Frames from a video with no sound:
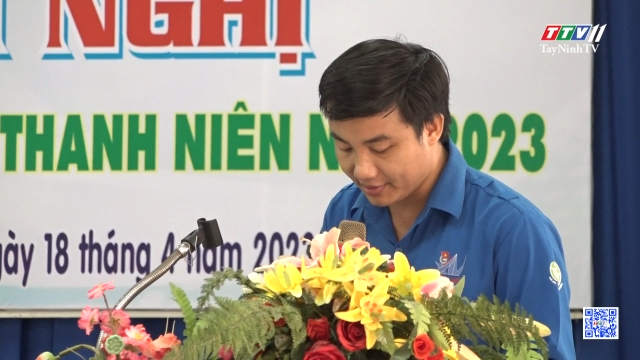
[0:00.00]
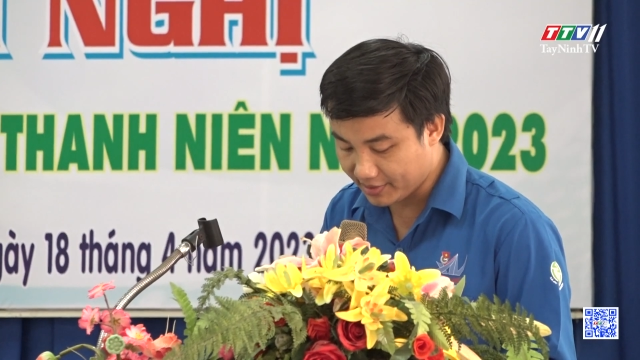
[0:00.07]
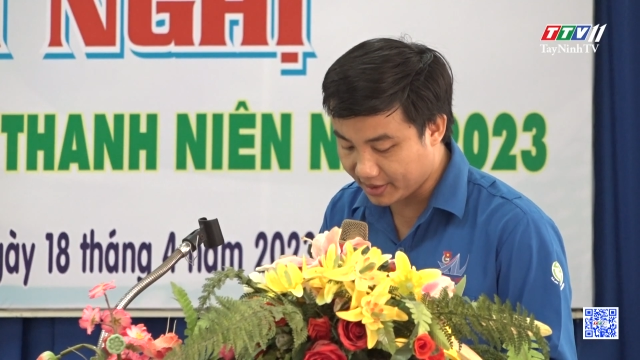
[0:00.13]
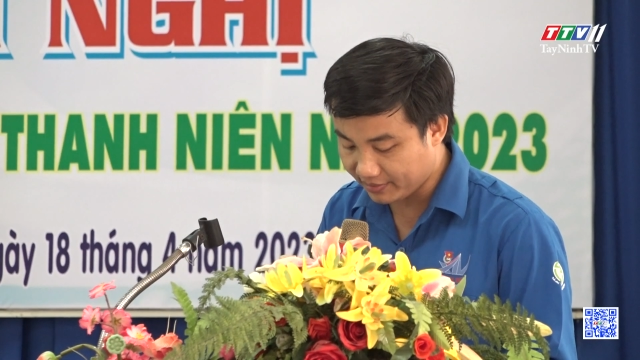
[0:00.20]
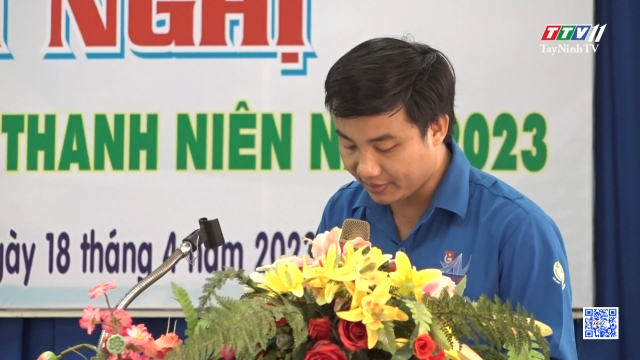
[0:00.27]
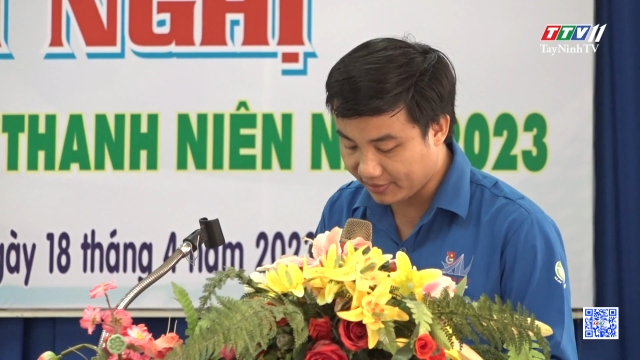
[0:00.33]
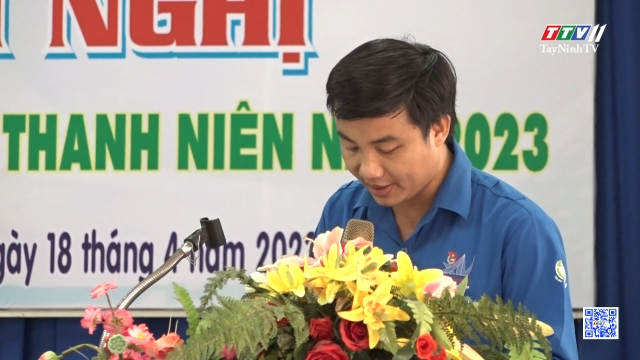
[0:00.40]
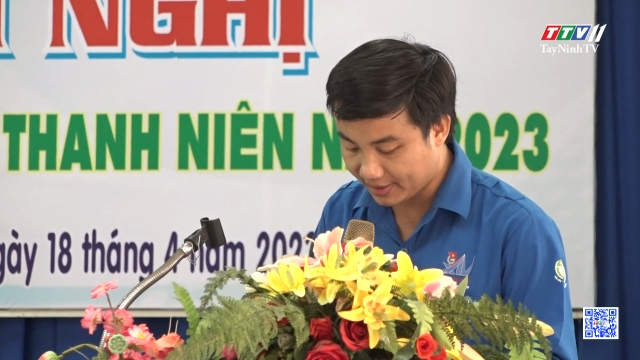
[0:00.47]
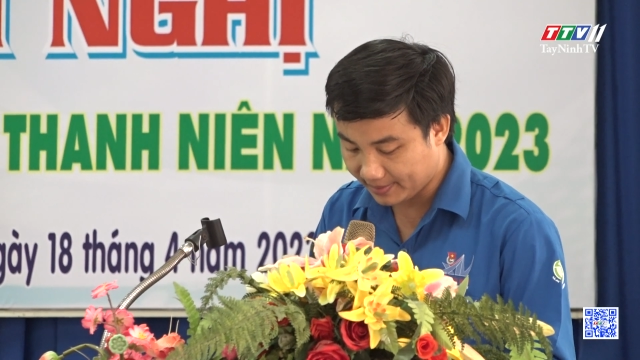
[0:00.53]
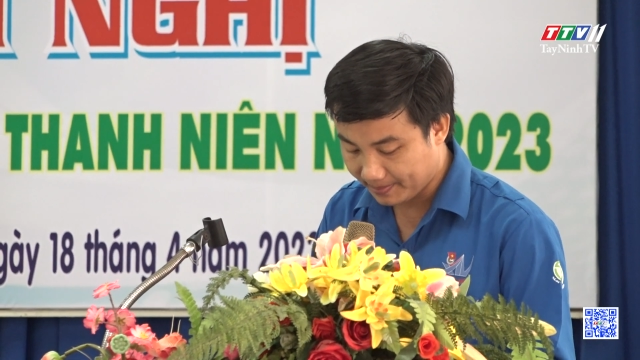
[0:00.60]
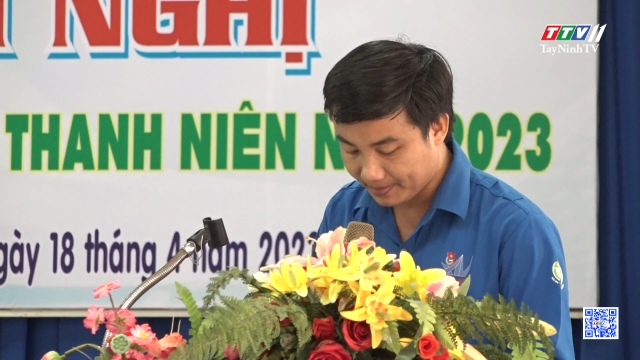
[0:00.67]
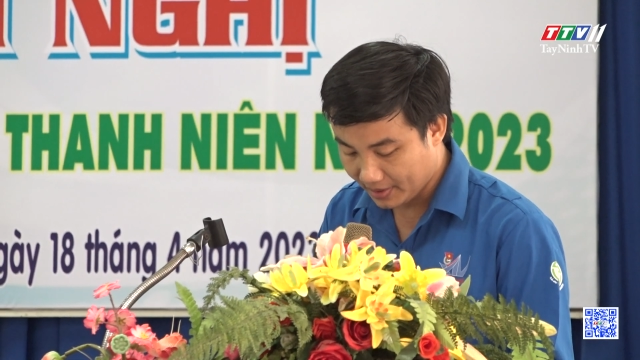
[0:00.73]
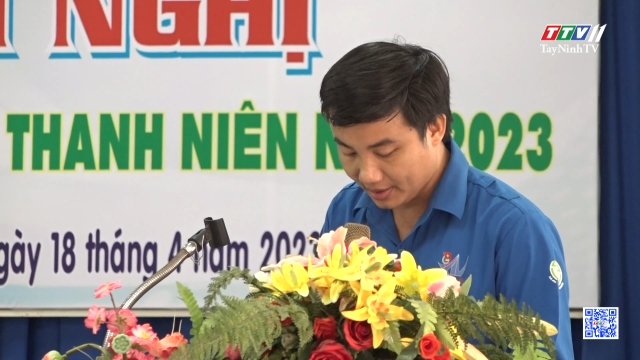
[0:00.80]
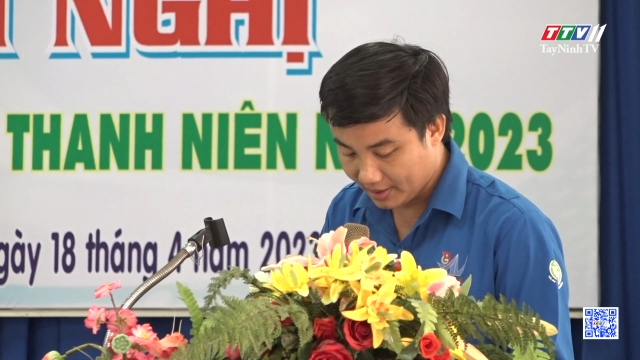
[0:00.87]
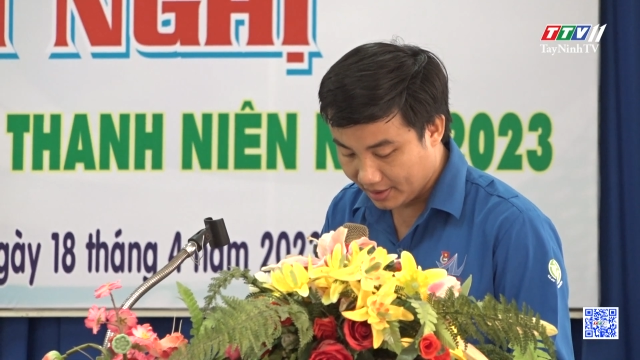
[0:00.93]
túi thân thiện
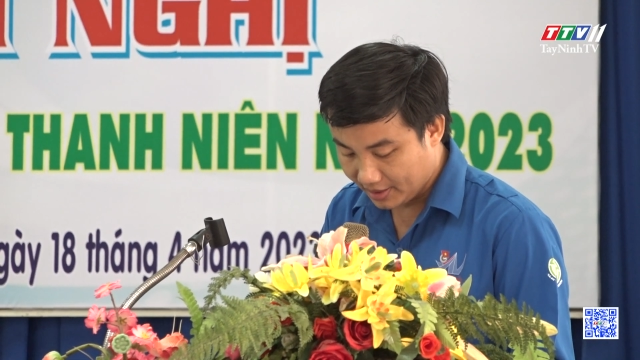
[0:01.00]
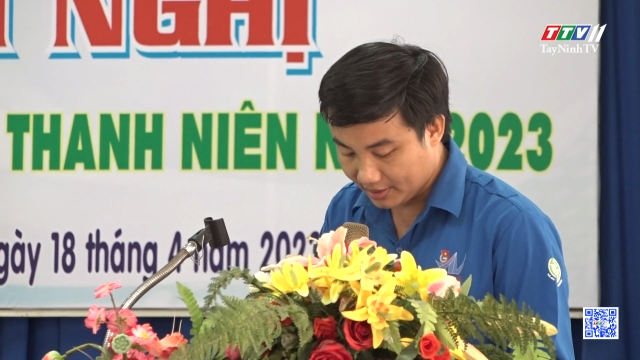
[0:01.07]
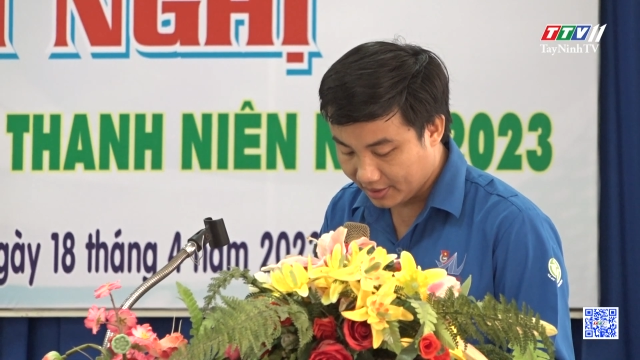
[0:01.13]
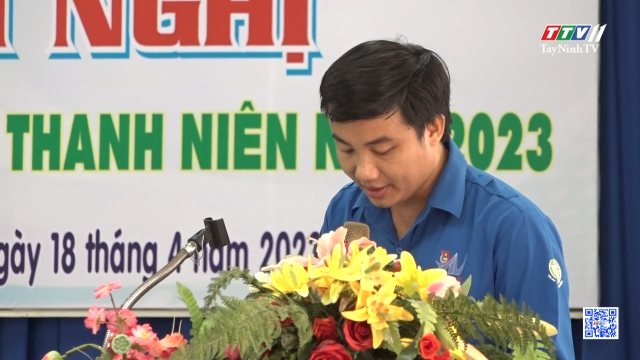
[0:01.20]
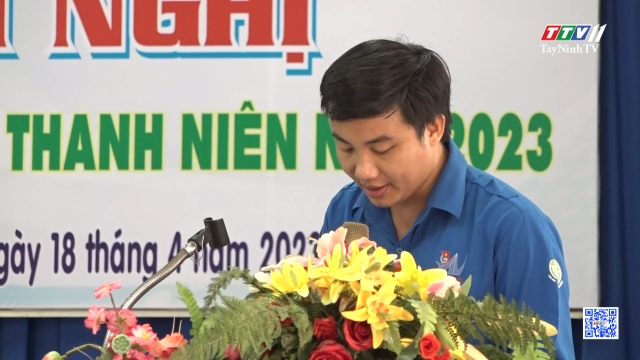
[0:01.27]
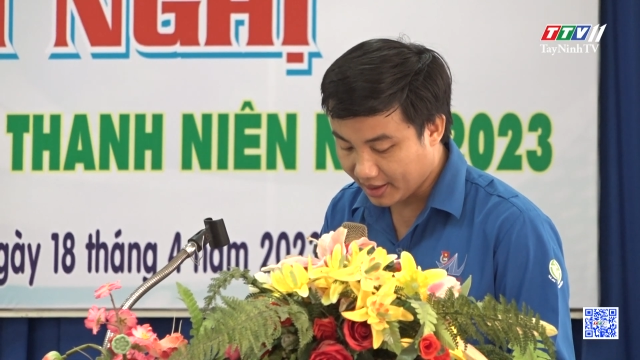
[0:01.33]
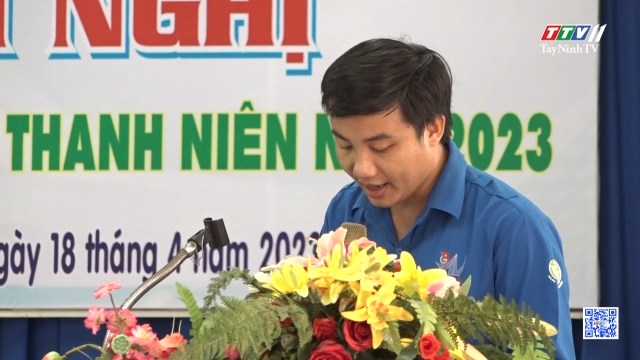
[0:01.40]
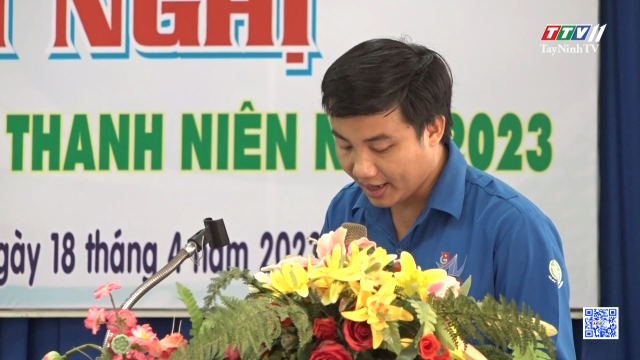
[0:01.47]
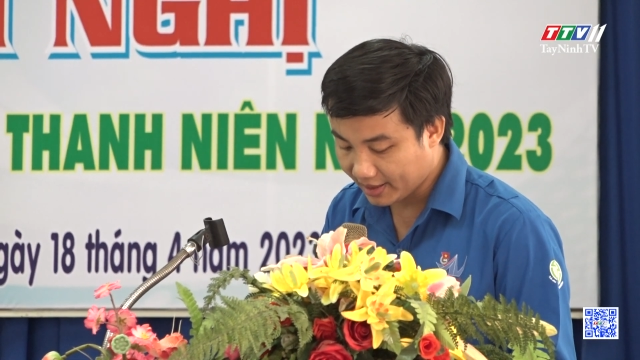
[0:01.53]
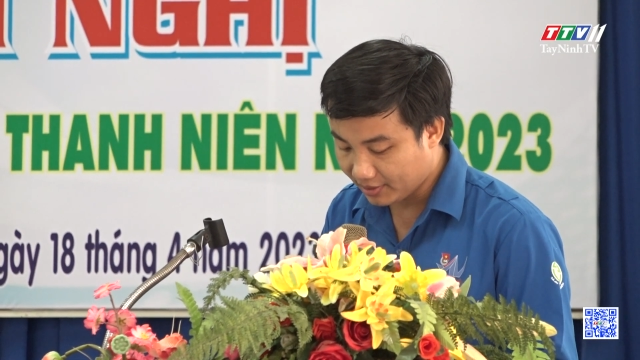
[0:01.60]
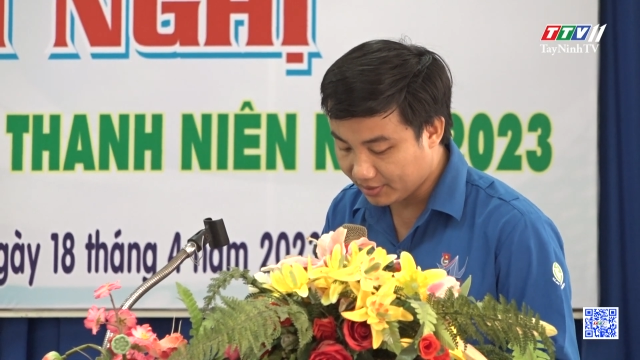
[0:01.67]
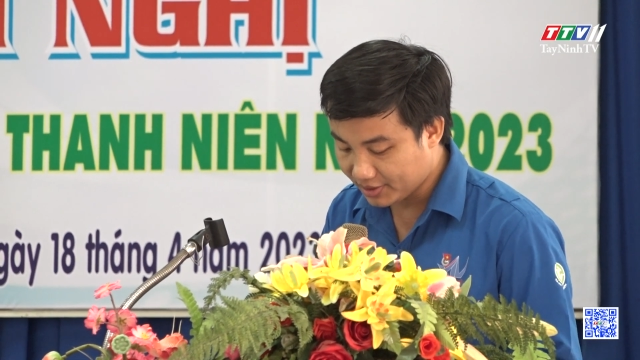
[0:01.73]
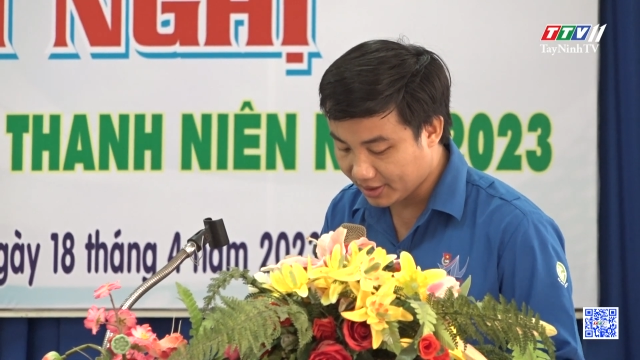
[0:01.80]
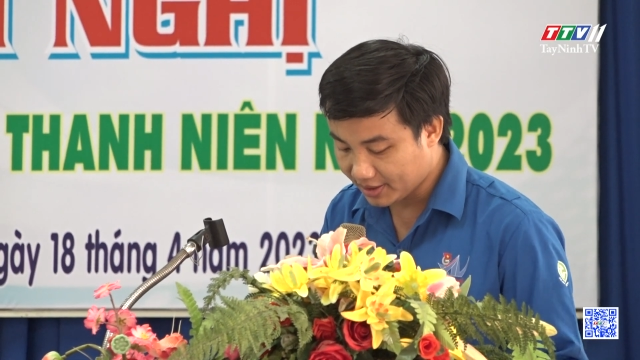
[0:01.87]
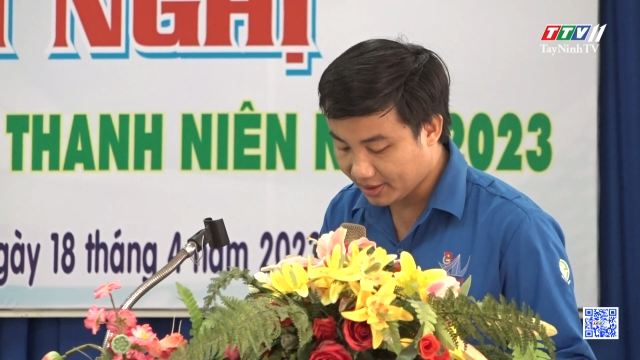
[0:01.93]
môi trường và khởi công
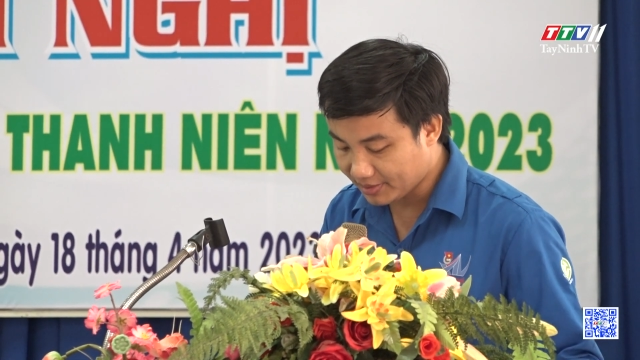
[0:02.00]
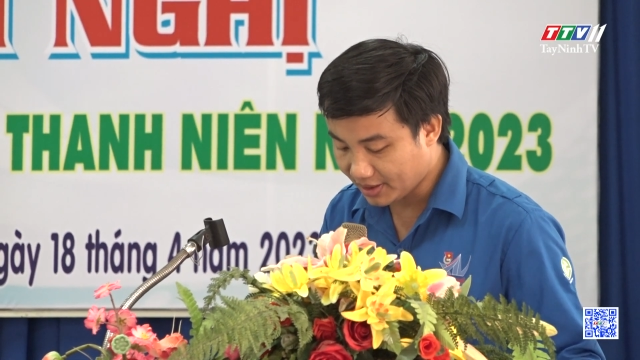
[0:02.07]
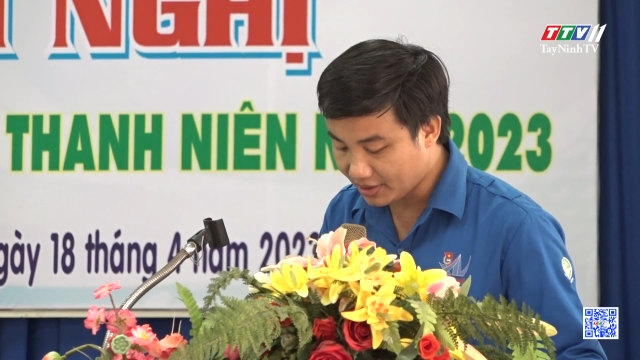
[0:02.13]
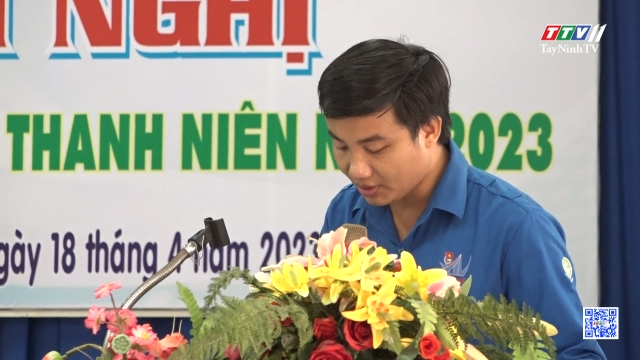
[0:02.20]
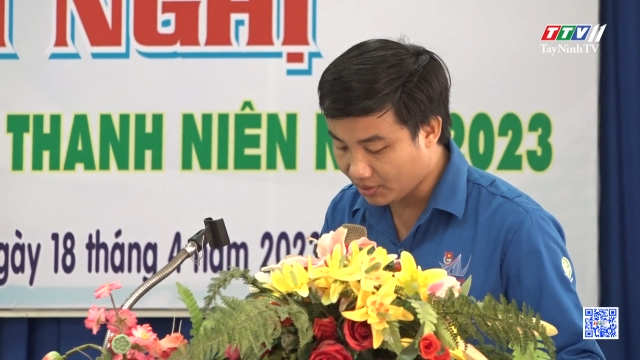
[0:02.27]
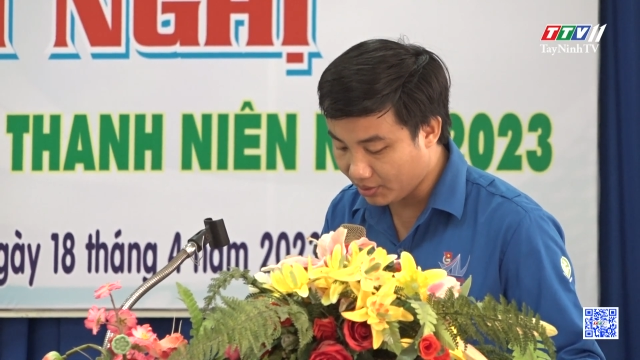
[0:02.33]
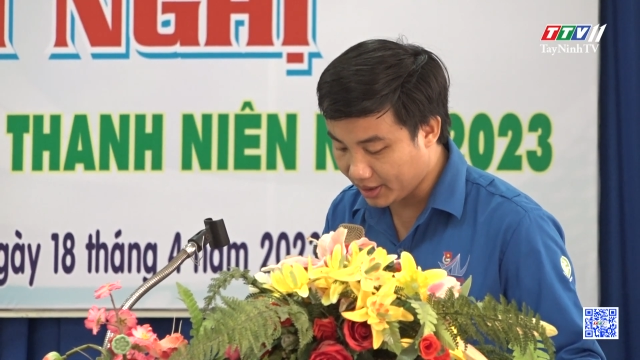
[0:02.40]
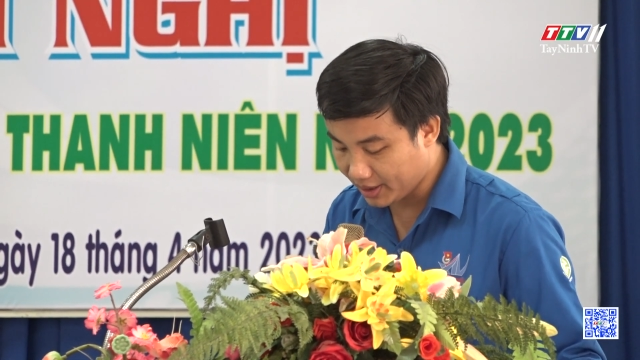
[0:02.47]
xây tặng một căn nhà